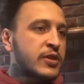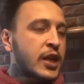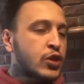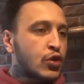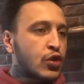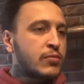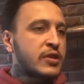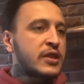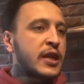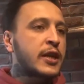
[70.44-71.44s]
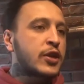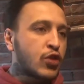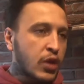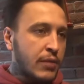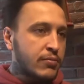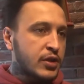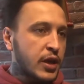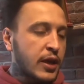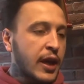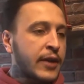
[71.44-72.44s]
saç dökülmesi genetik olan bir
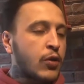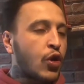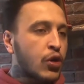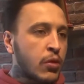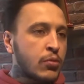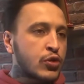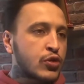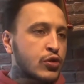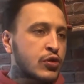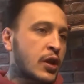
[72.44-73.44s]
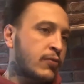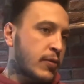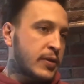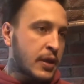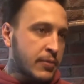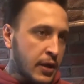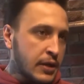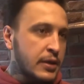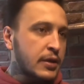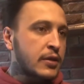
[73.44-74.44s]
şey. Yani hormon bozukluğundan ve vitamin
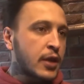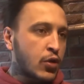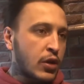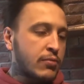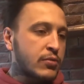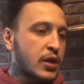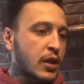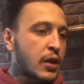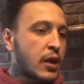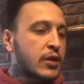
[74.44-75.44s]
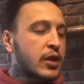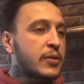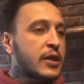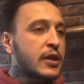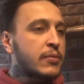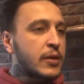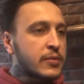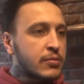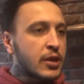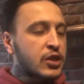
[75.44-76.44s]
eksikliğinden olan bir şey. Tabii ki de
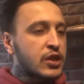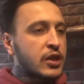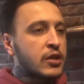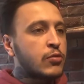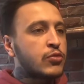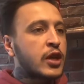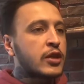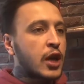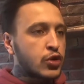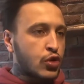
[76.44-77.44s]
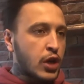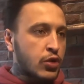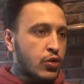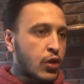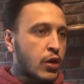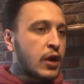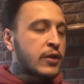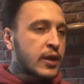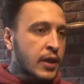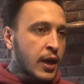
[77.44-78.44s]
mevsim geçişlerinde bunlar daha çok artıyor.
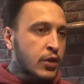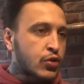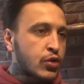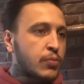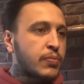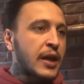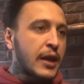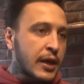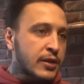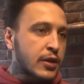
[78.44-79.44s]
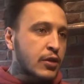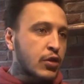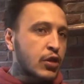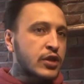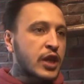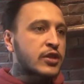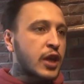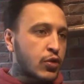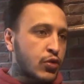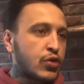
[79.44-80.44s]
Neden artıyor? Bereler takılıyor,
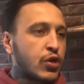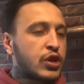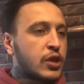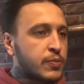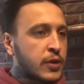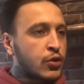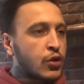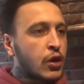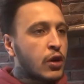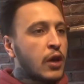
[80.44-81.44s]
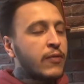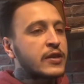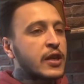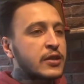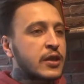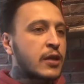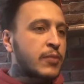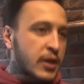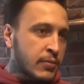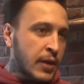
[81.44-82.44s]
saçlar kuruyor, yıpranıyor ve saçlarına
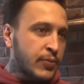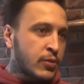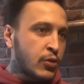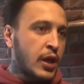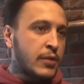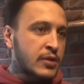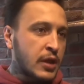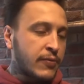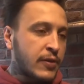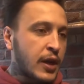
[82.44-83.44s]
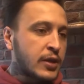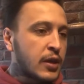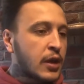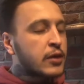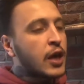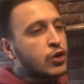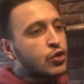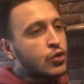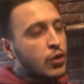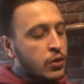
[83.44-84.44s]
bakım yaptırmıyorlar misafirler. Daha
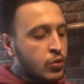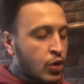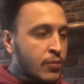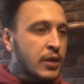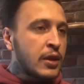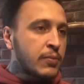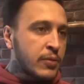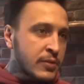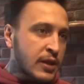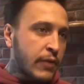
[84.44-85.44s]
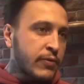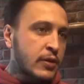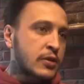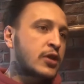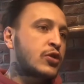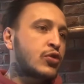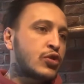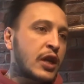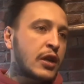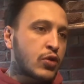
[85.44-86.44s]
çok e, normalde bir misafirin saçı
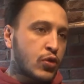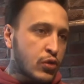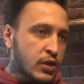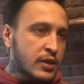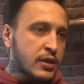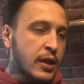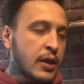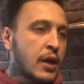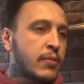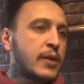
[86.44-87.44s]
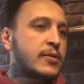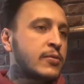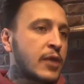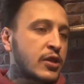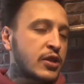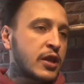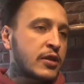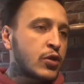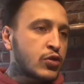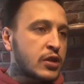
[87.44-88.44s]
%50 dökülecekse mevsim
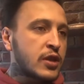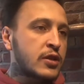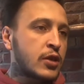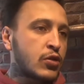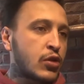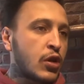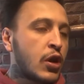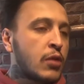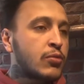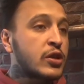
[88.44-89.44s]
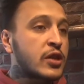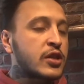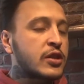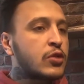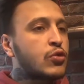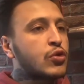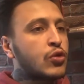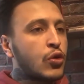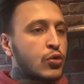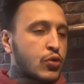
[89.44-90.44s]
geçişlerinde %80 oluyor. Bu da saçları
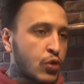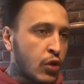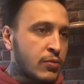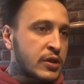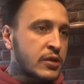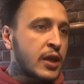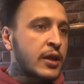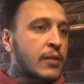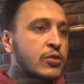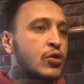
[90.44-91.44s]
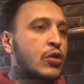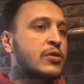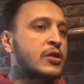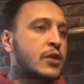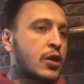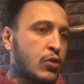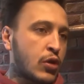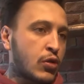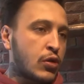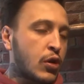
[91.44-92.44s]
kuru, kuru olmasından, nemsiz olmasından
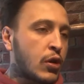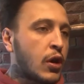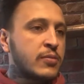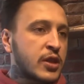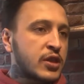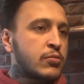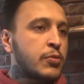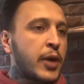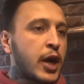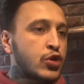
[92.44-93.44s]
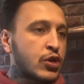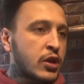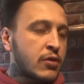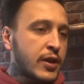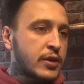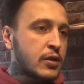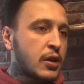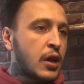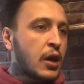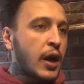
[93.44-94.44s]
dolayı oluyor. Benim saçın bir pH oranı var.
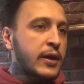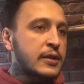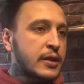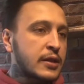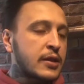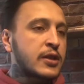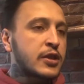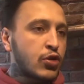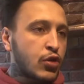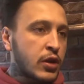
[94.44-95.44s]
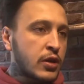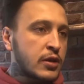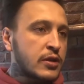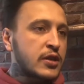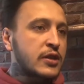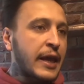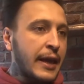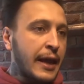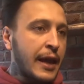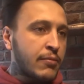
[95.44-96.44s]
Hani saçın asitik oranı, saçı
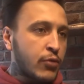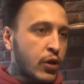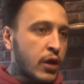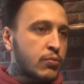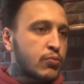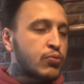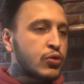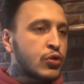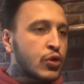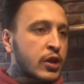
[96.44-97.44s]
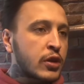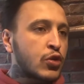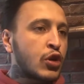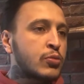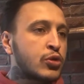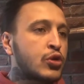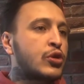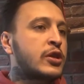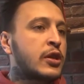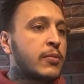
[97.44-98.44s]
dengeleyen bir oran. Bunun oranı 4,5
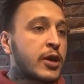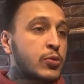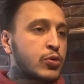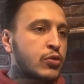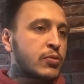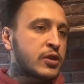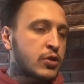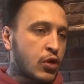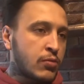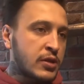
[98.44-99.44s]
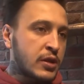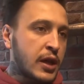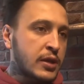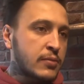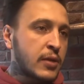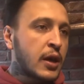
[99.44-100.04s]
oranıyla 5,5 bazında olması lazım.